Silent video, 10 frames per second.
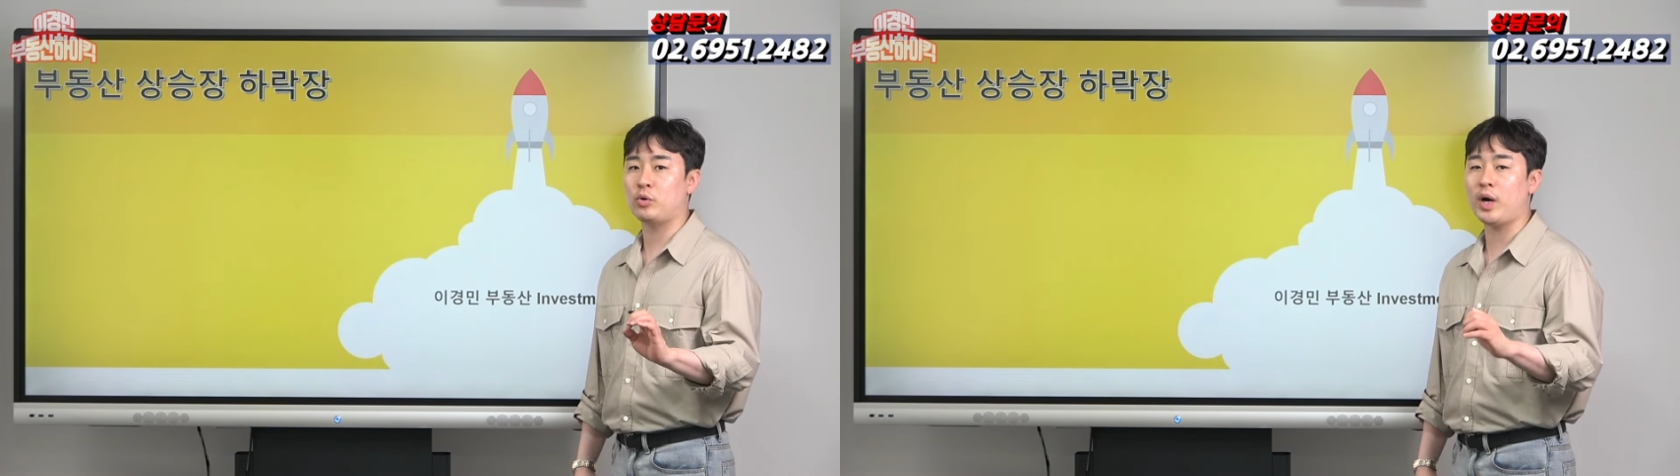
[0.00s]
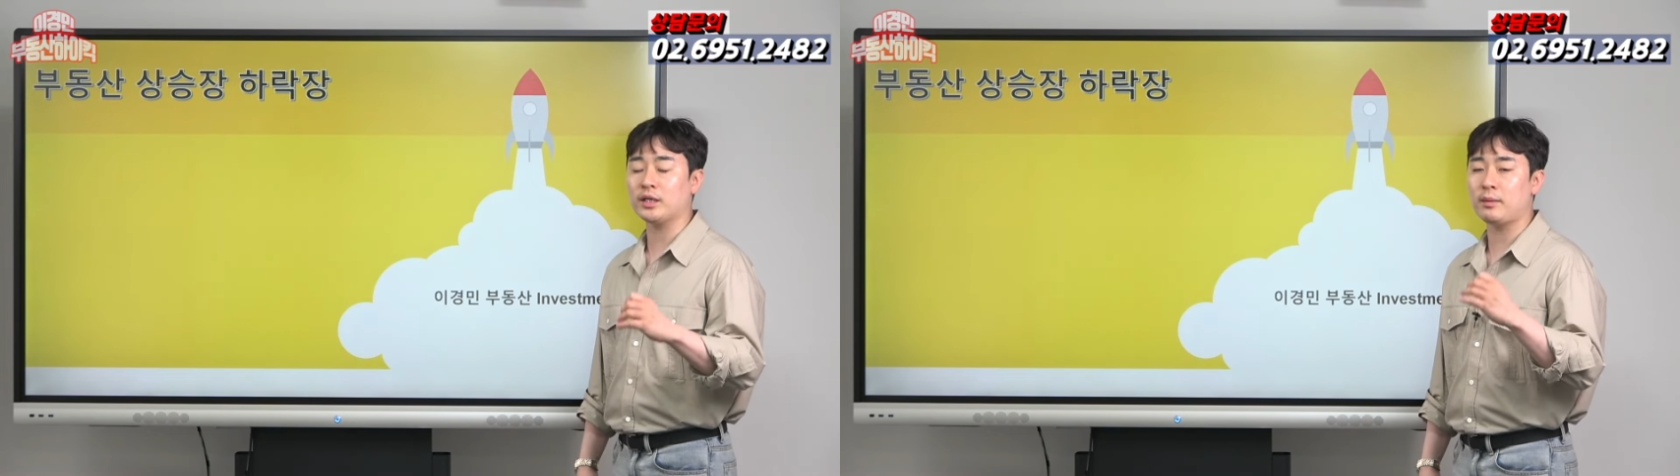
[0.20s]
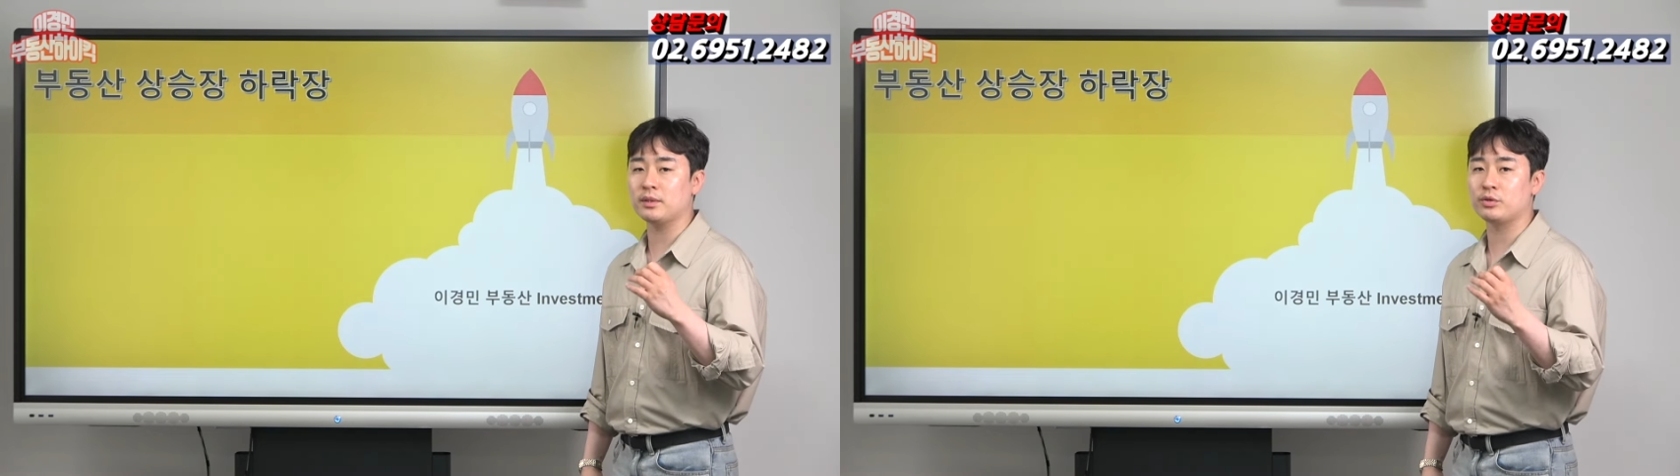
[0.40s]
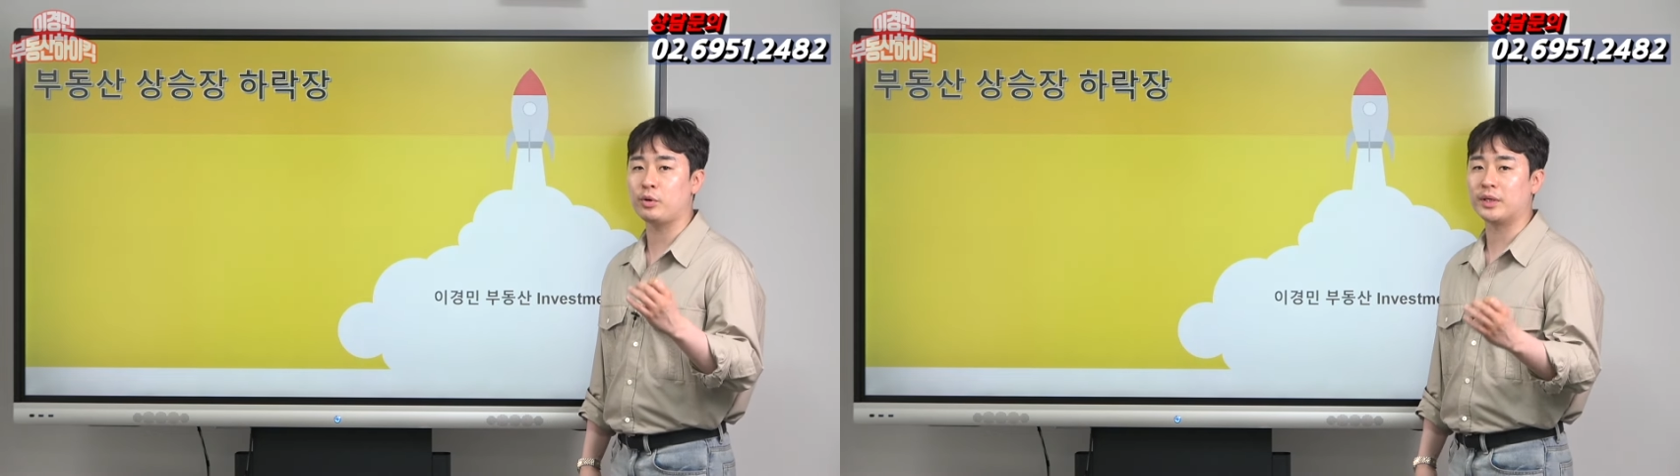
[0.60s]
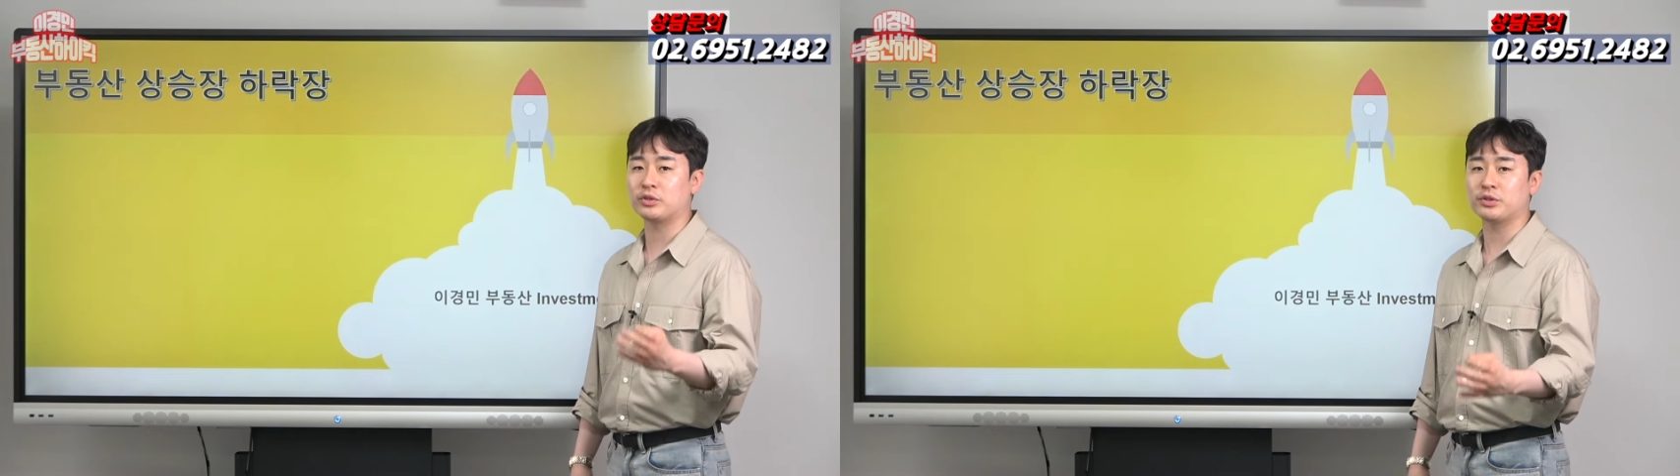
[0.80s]
확답을
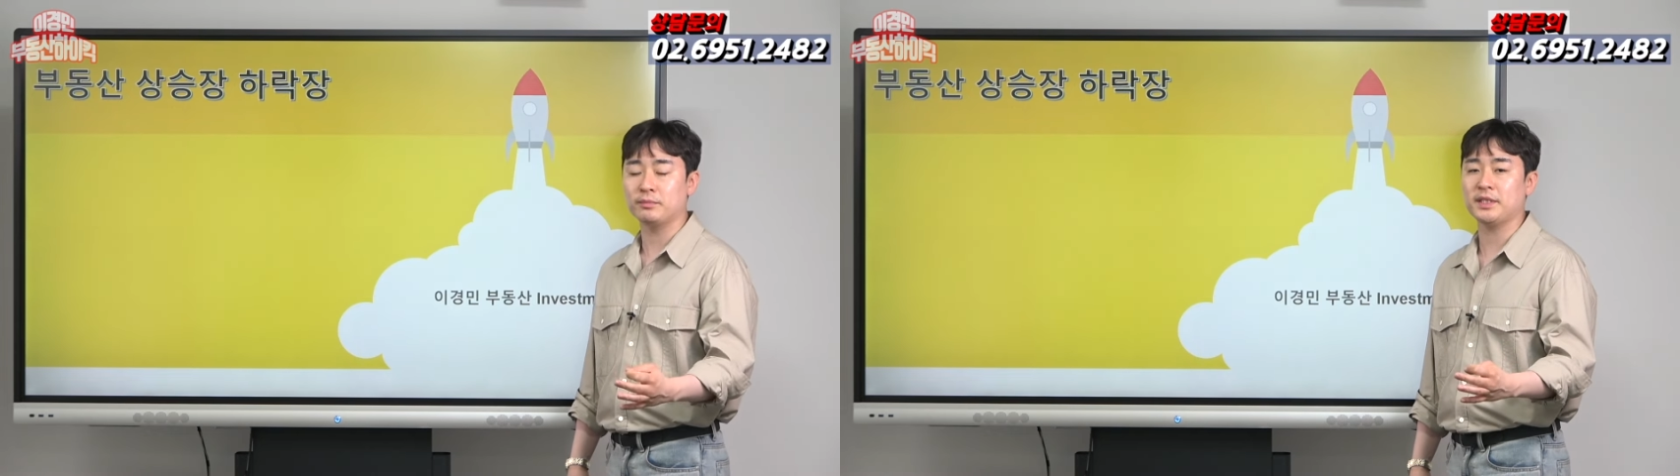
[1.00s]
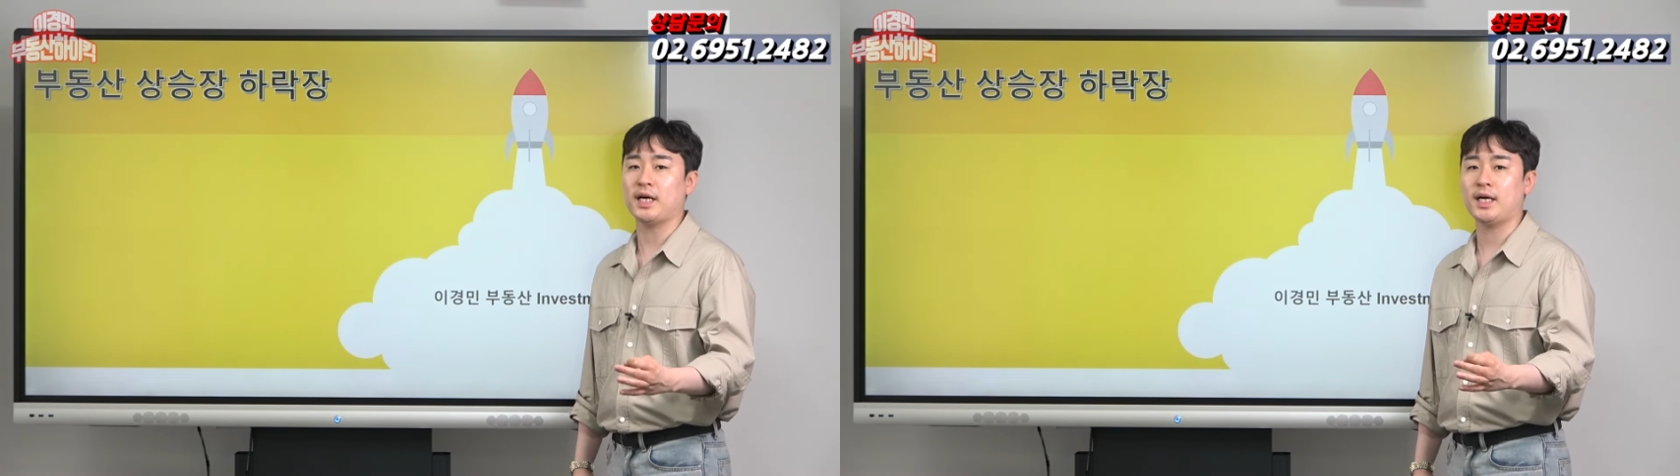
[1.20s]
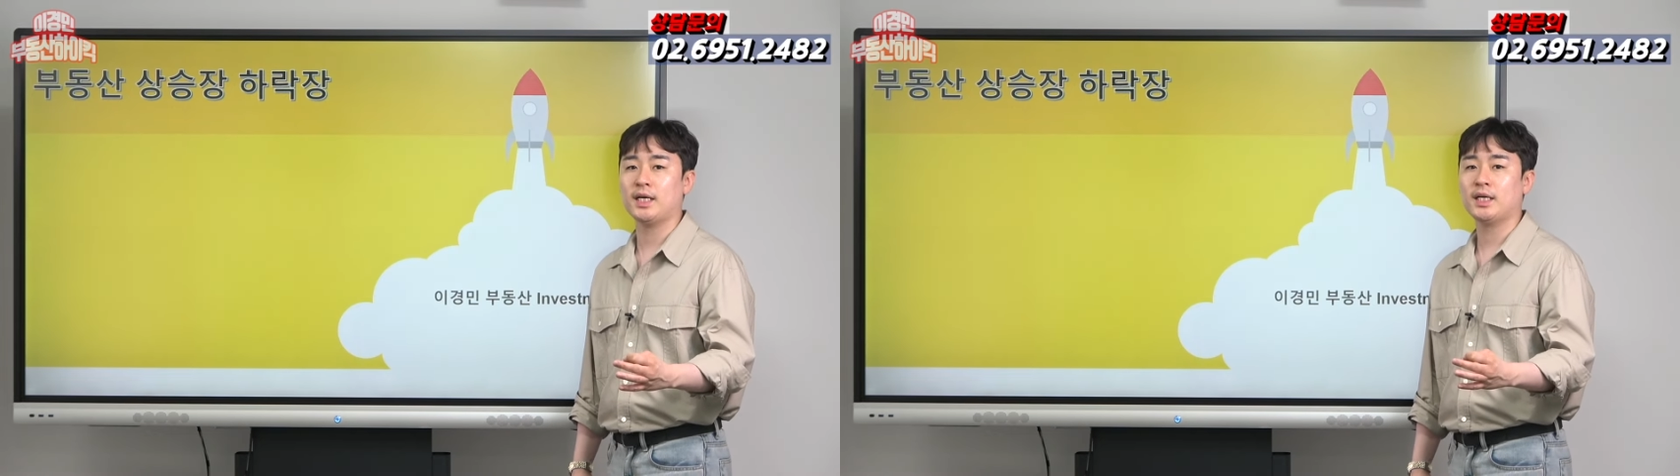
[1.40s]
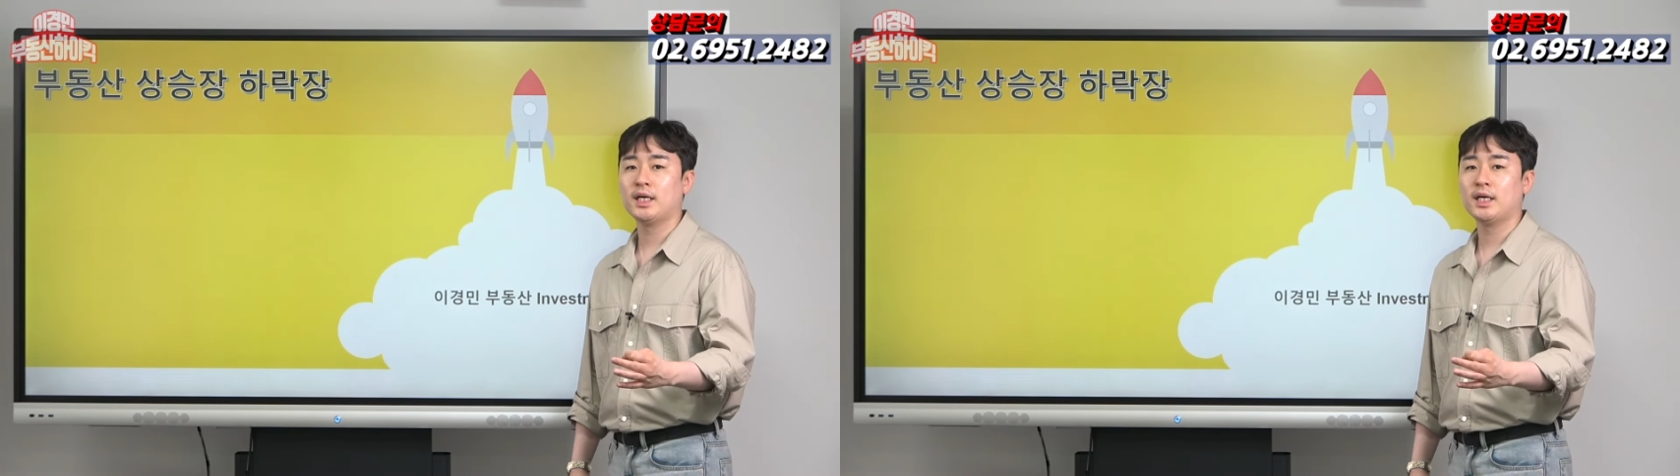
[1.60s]
드려왔었습니다.